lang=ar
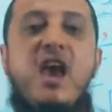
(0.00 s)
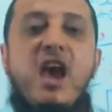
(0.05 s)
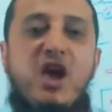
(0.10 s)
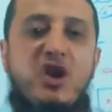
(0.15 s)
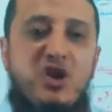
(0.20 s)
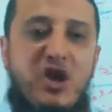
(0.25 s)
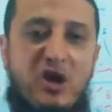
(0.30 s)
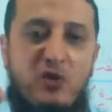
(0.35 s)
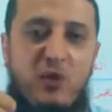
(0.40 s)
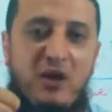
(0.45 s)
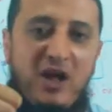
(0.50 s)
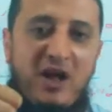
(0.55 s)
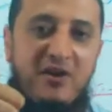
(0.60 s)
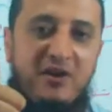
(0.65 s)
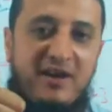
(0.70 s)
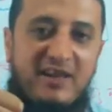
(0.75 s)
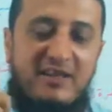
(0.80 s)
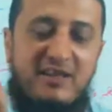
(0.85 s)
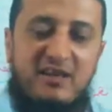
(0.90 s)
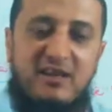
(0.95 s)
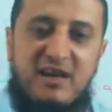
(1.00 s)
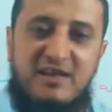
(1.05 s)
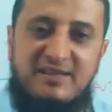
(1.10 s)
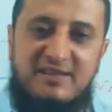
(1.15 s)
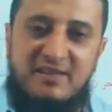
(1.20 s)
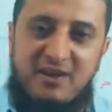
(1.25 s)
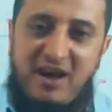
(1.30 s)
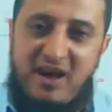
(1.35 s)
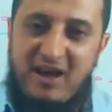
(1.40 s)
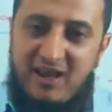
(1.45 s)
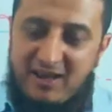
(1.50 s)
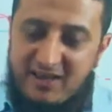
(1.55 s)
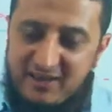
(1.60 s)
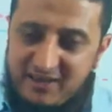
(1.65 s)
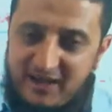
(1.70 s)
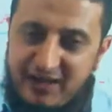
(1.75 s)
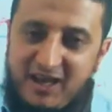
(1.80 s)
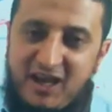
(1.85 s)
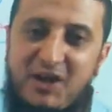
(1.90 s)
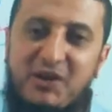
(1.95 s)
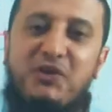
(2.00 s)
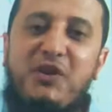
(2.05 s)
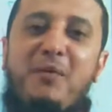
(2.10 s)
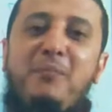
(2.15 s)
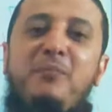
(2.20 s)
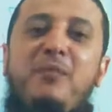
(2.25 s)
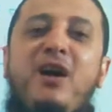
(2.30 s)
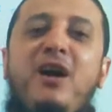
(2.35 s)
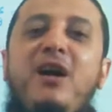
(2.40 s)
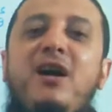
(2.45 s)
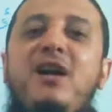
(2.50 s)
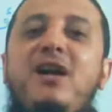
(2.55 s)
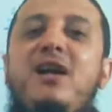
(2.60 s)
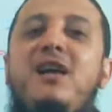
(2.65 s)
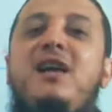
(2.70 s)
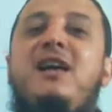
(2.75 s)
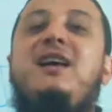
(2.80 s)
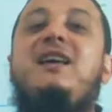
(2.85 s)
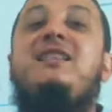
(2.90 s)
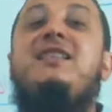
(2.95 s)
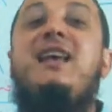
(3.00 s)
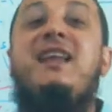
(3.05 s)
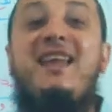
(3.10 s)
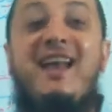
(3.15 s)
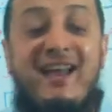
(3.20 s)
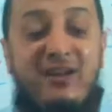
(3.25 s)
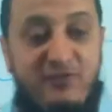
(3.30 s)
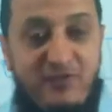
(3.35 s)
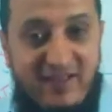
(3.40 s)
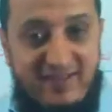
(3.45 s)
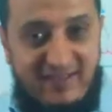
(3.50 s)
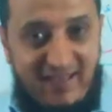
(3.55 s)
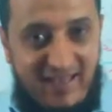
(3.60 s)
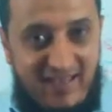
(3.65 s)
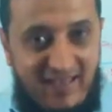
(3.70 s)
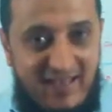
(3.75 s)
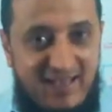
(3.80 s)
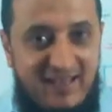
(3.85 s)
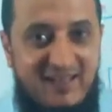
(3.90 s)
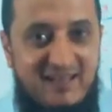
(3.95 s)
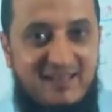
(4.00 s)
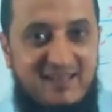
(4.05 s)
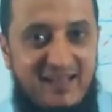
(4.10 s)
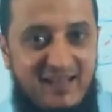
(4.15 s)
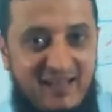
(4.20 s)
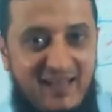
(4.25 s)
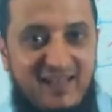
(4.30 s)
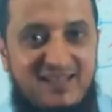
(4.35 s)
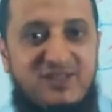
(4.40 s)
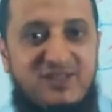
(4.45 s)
ان اقوى الحركات الكسرة تليها الضمة تليها الفتحة تليها